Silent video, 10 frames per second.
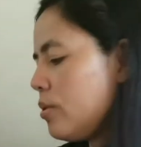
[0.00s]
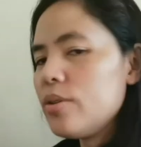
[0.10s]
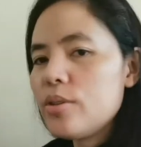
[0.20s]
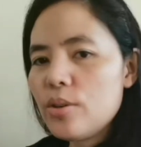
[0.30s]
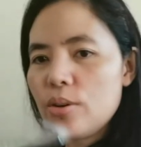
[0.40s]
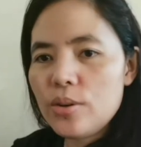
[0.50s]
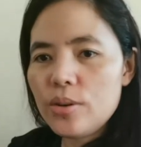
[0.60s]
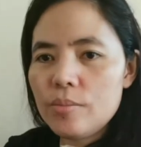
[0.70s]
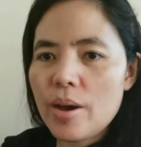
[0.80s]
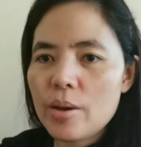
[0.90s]
So,
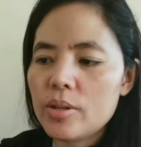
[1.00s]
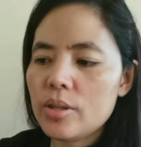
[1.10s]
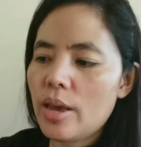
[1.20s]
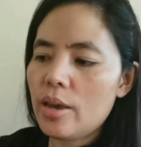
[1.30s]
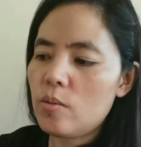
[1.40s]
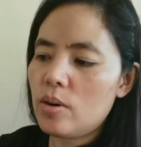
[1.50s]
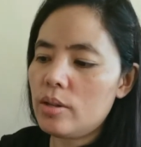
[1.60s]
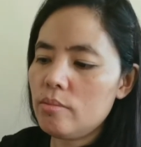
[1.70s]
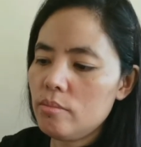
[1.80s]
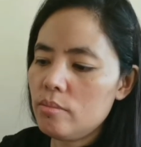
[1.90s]
buy one take one.
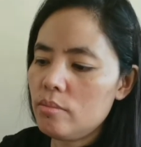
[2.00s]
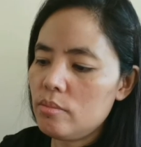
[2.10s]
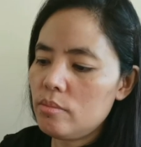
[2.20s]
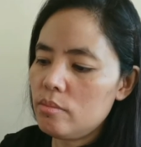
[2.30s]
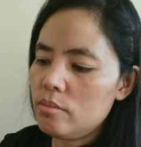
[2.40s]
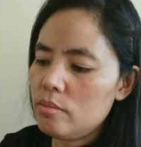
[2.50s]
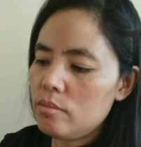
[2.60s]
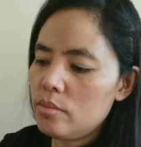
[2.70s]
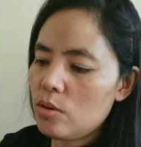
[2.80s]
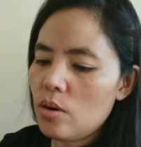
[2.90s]

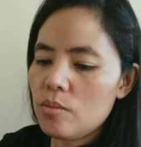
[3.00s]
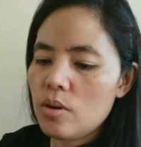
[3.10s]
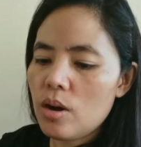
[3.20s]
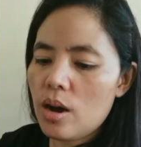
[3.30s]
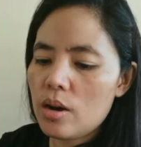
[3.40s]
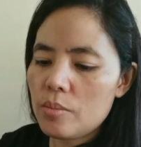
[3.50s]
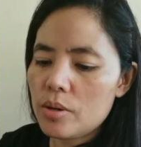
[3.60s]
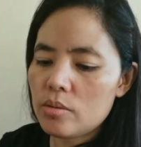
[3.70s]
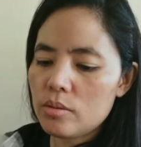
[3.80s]
Kulang kung gagana ba ito?